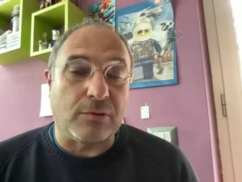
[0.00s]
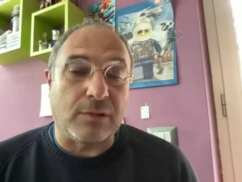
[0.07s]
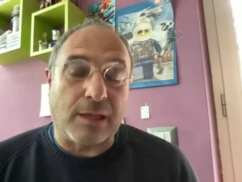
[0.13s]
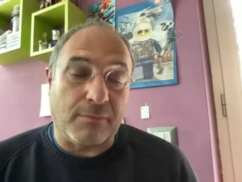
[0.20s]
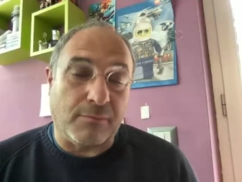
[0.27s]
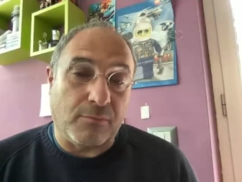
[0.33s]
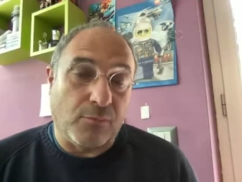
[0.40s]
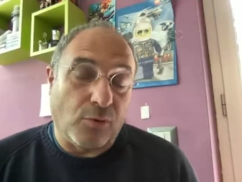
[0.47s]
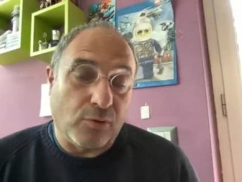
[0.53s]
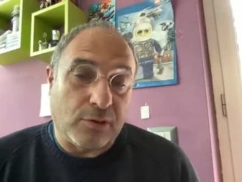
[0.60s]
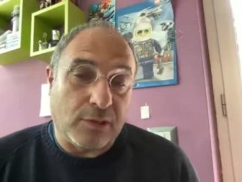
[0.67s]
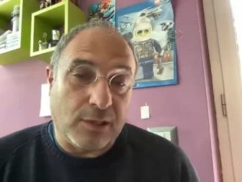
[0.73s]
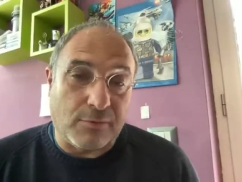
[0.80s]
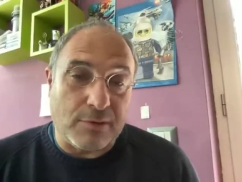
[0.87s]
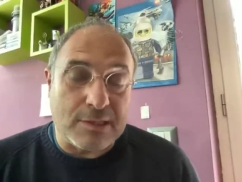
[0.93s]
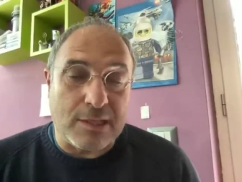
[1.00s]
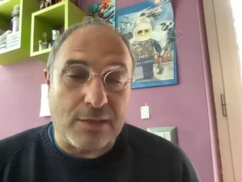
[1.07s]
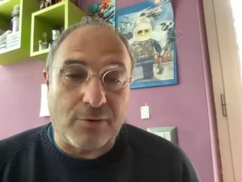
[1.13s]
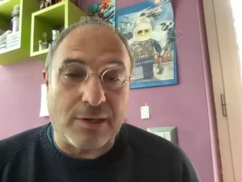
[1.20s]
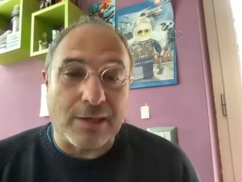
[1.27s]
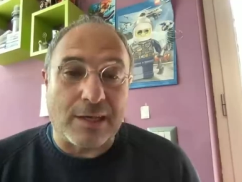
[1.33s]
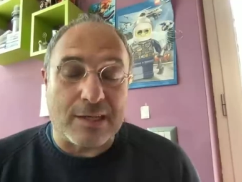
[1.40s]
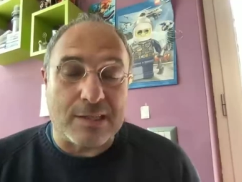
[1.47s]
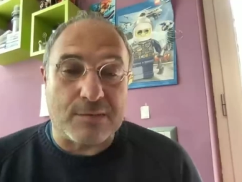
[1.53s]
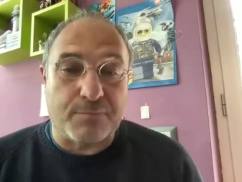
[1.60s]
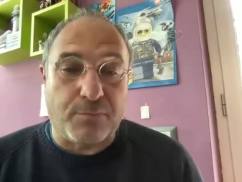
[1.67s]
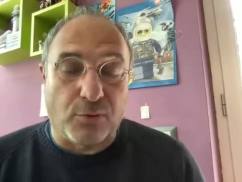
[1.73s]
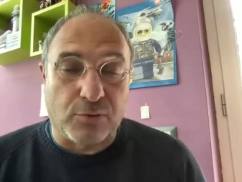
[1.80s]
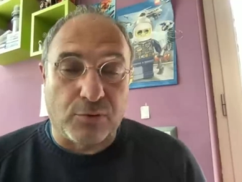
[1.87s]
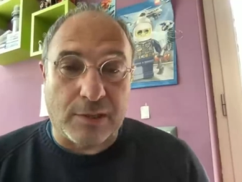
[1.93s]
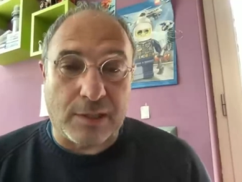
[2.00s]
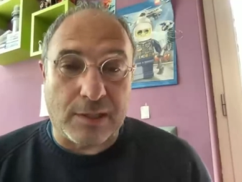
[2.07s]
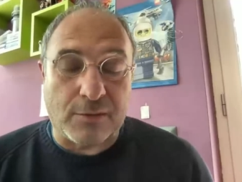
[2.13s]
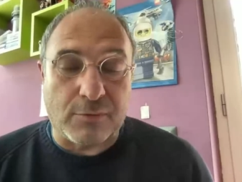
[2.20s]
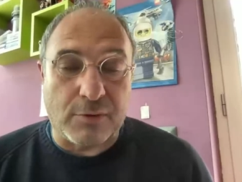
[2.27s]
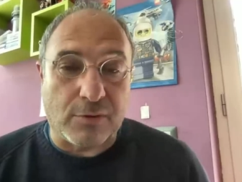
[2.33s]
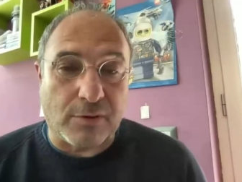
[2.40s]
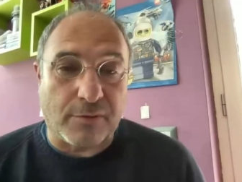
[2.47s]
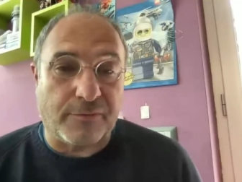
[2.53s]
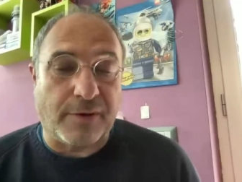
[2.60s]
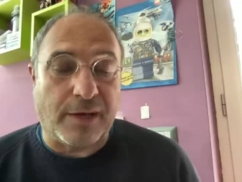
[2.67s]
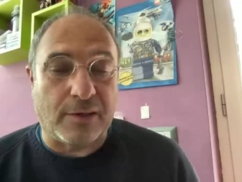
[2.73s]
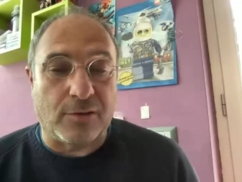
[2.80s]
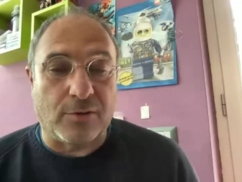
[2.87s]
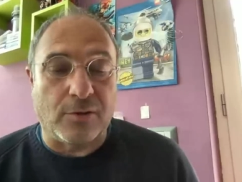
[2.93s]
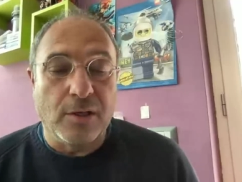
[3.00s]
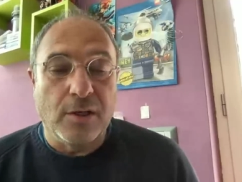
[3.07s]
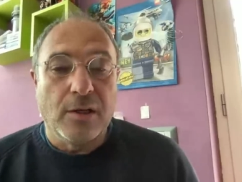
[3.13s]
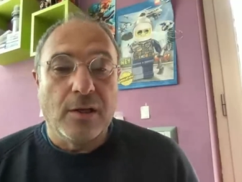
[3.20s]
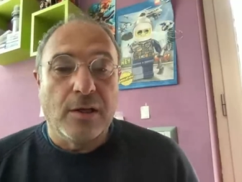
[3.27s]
che molti di questi devono anche rispondere di quello che fanno